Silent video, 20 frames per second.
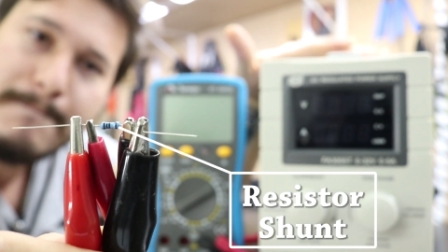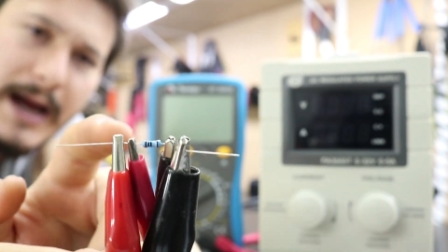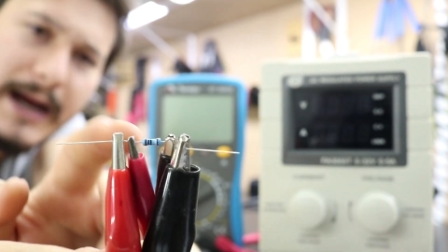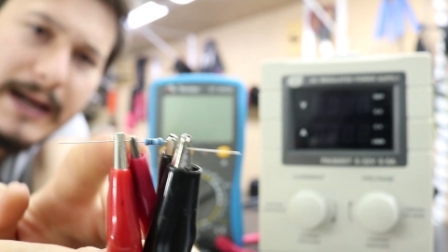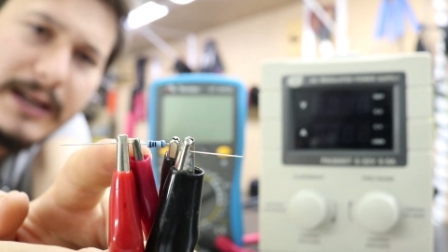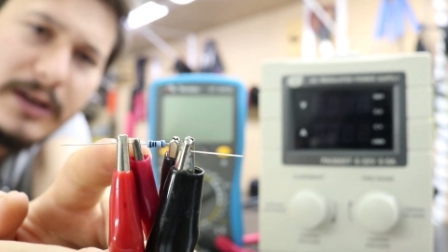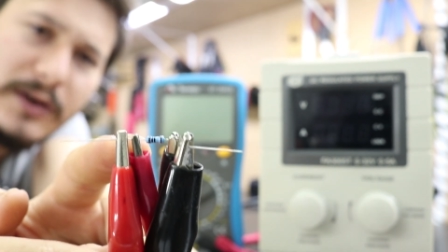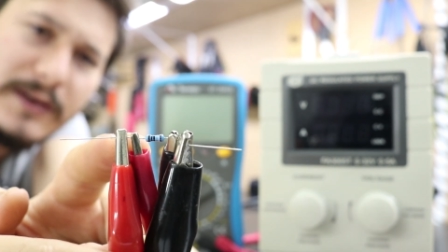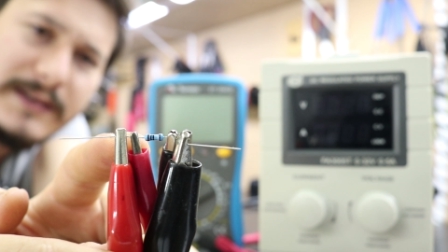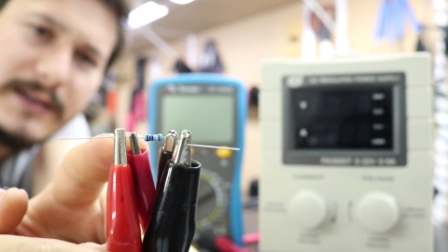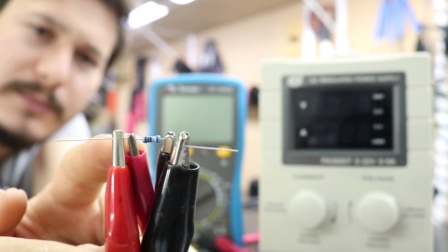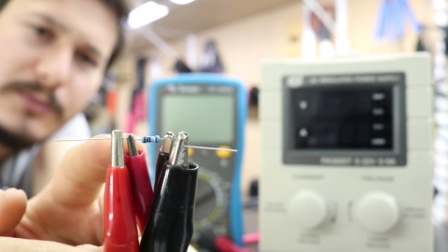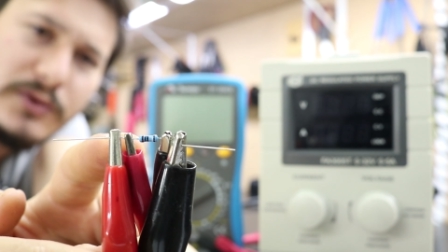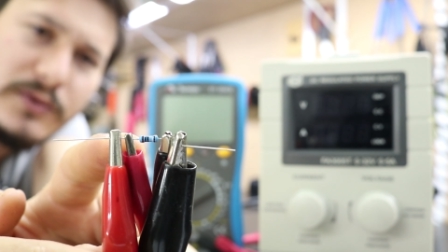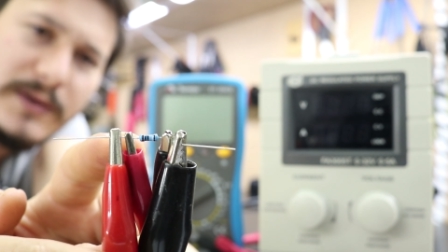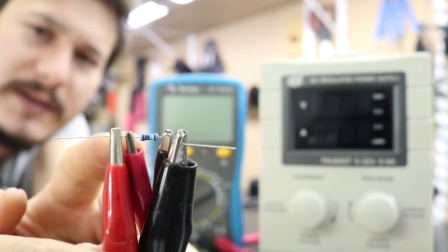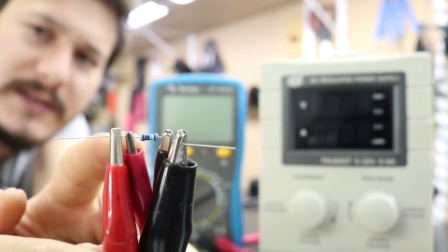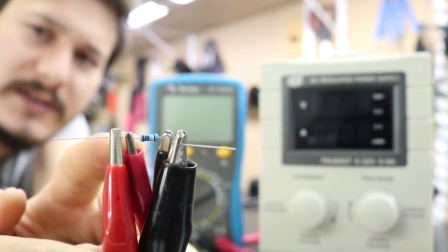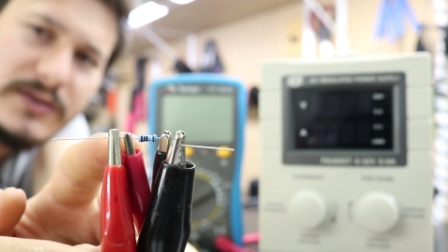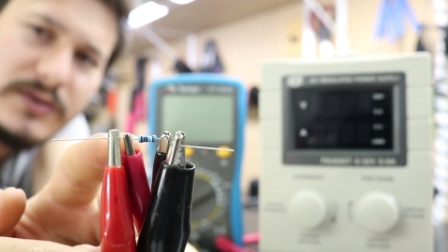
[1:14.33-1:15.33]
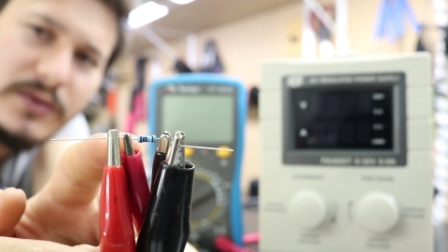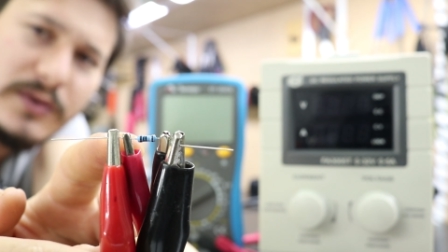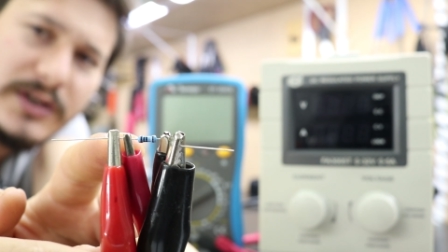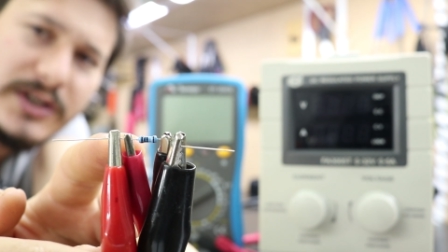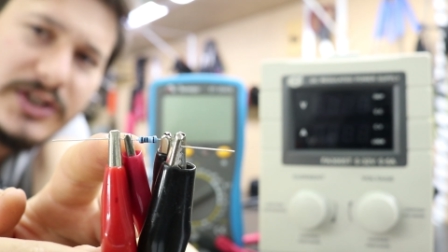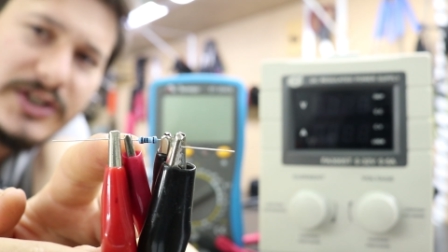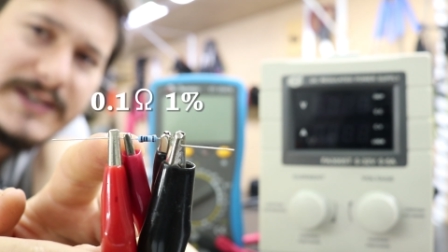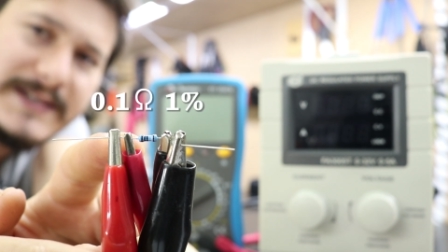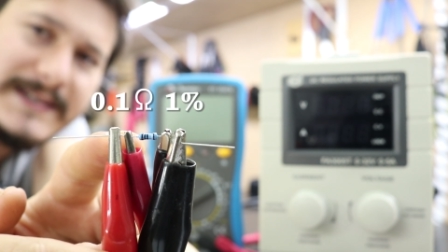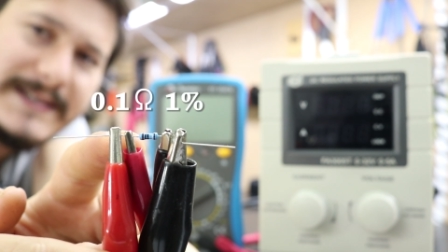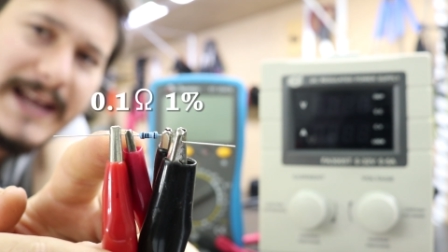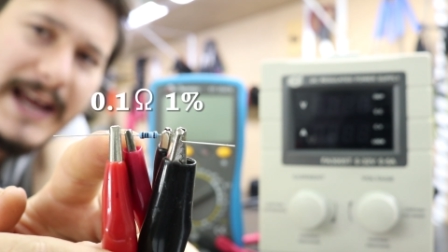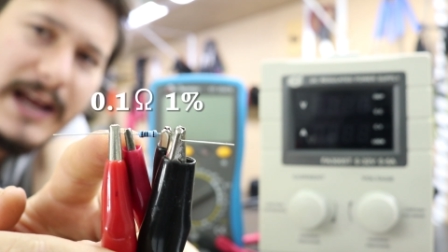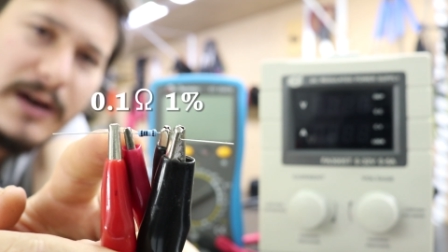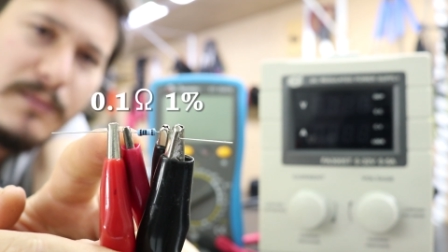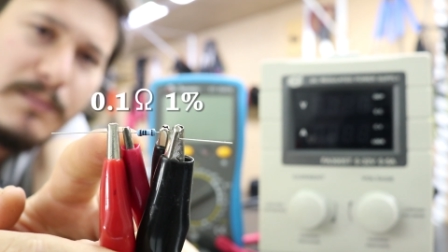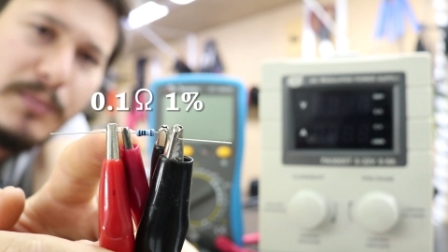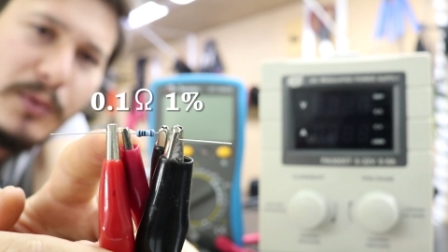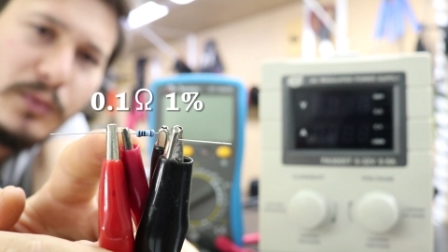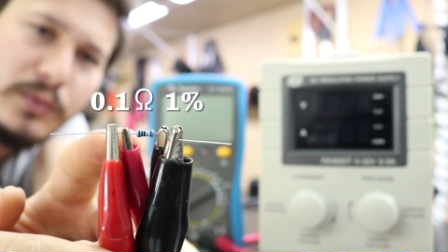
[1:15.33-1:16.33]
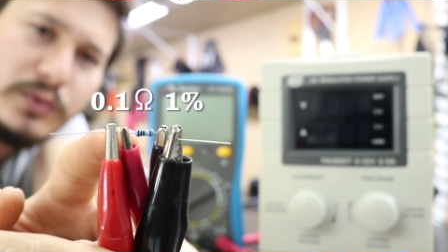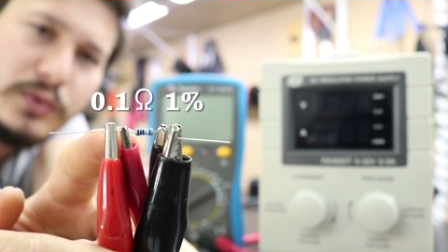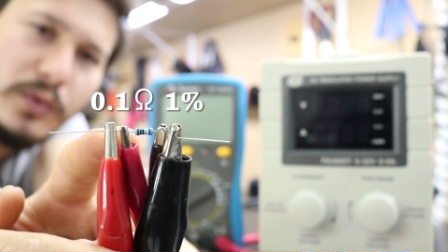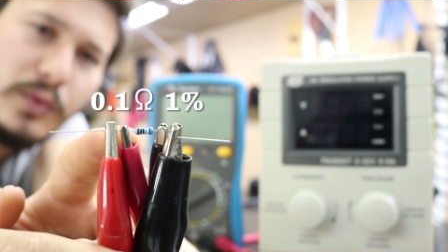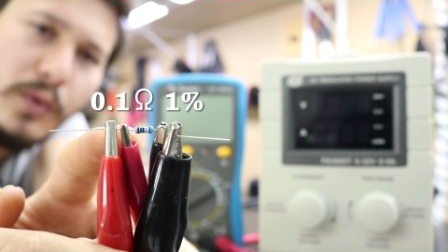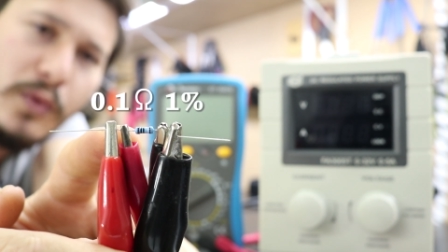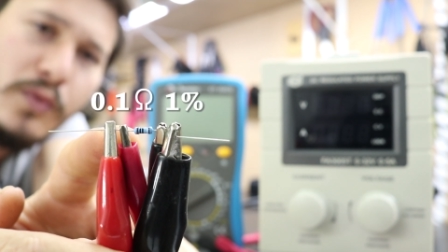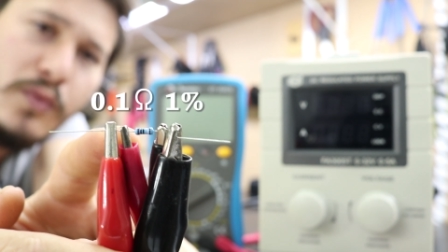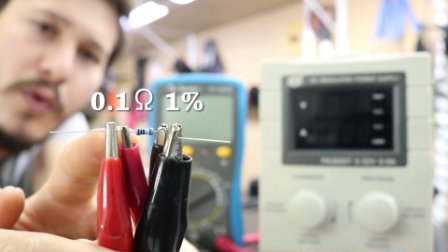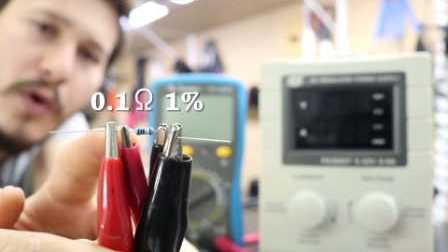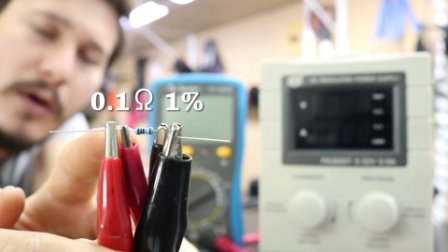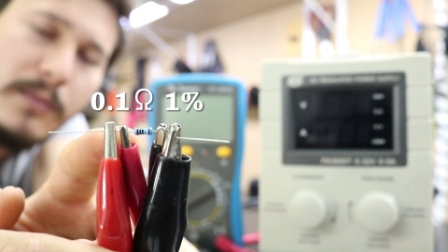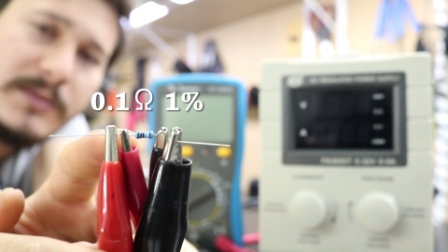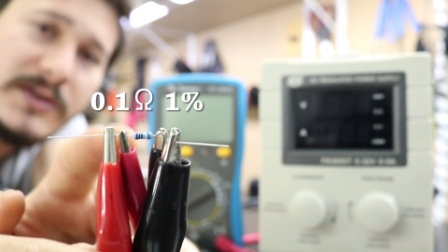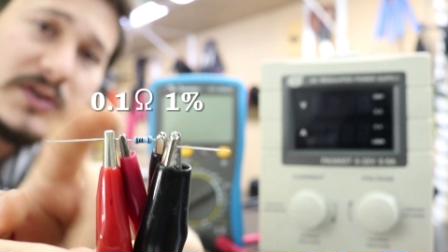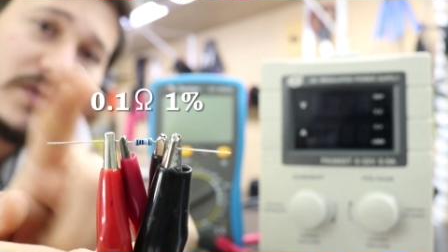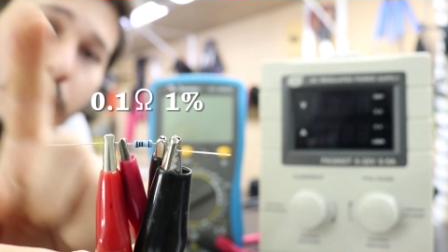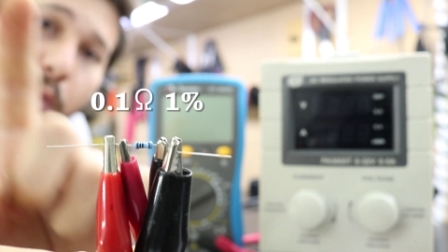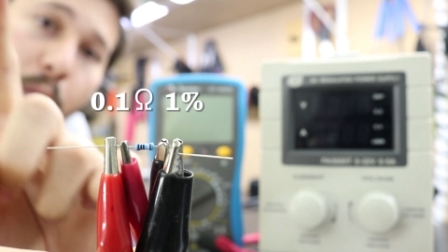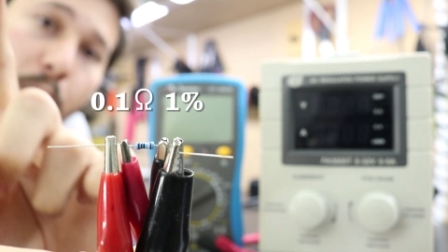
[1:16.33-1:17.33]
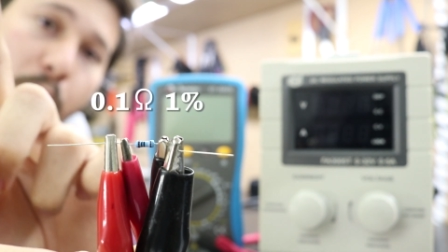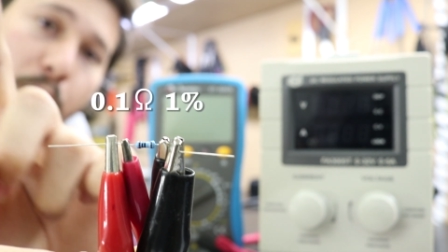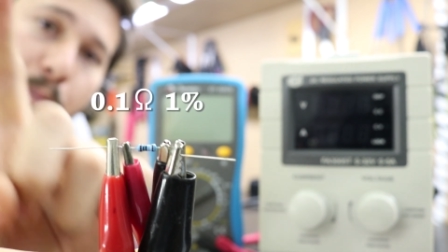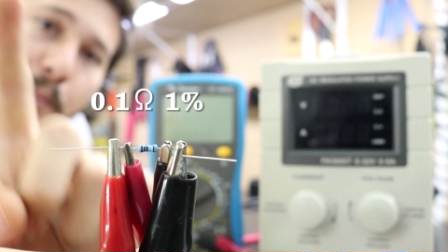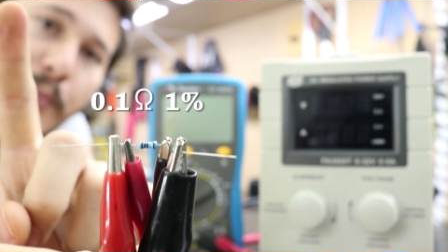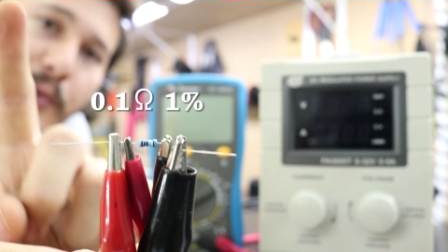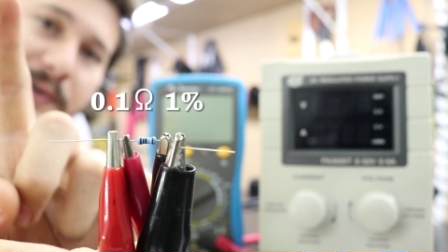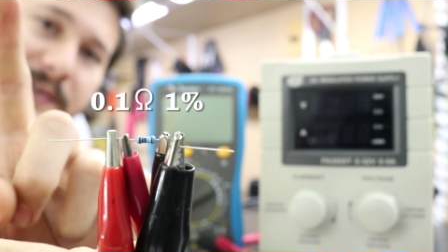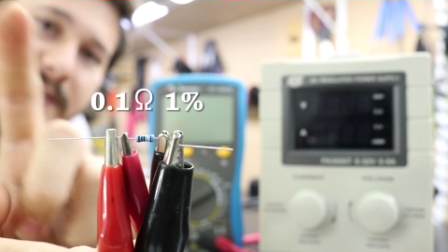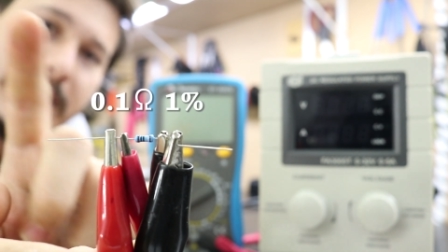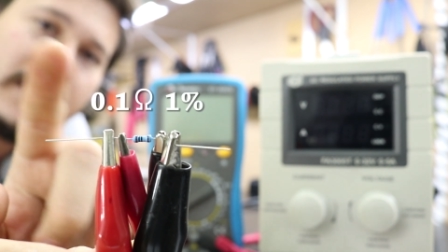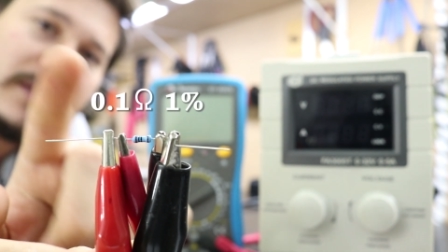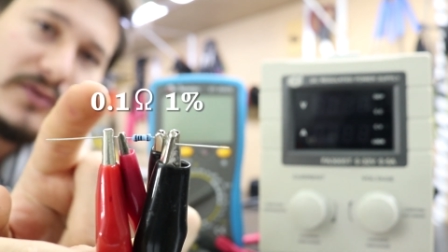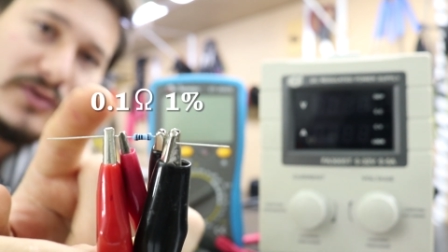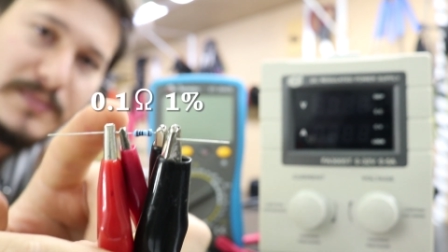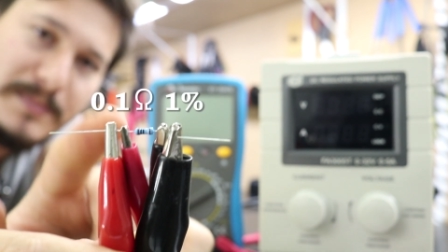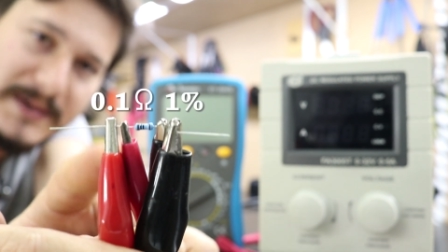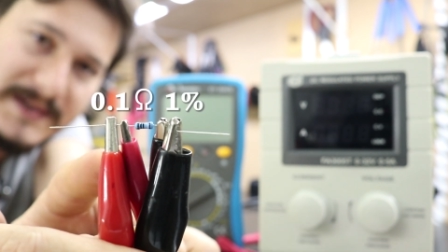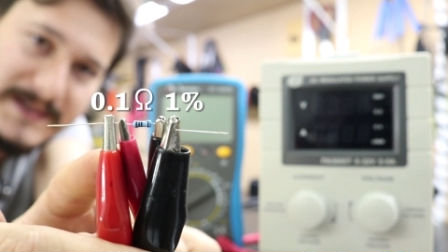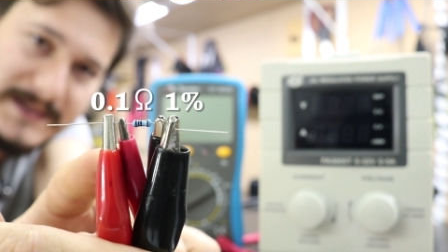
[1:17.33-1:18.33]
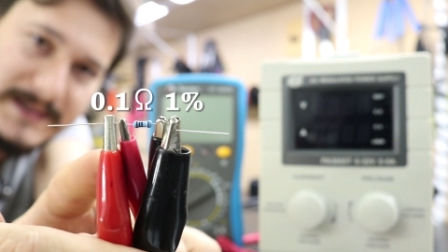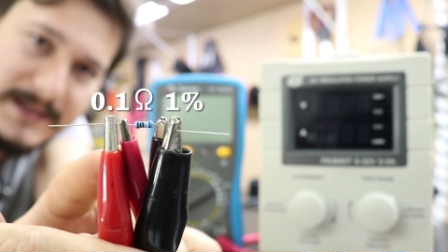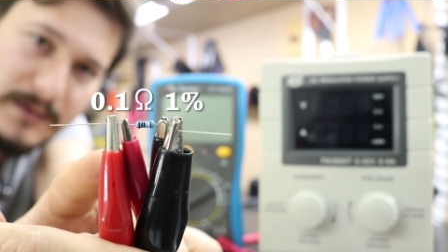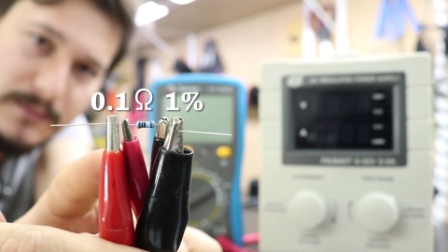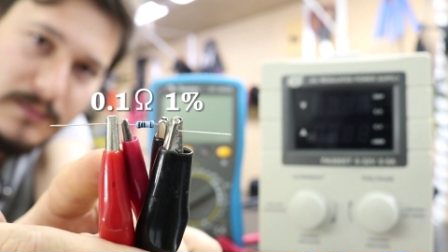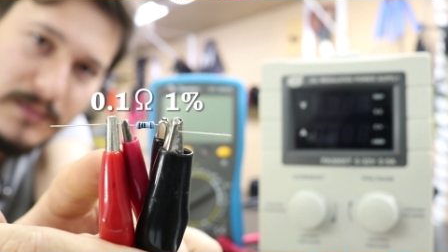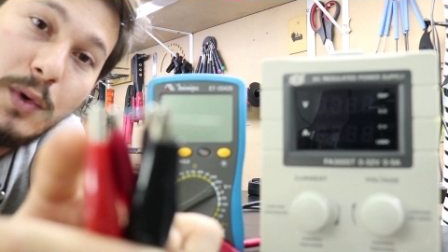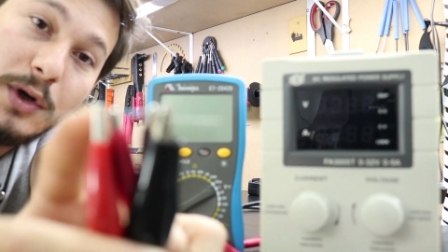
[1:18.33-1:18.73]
Aqui nós temos um resistor de 0.1 ohms com 1% de precisão.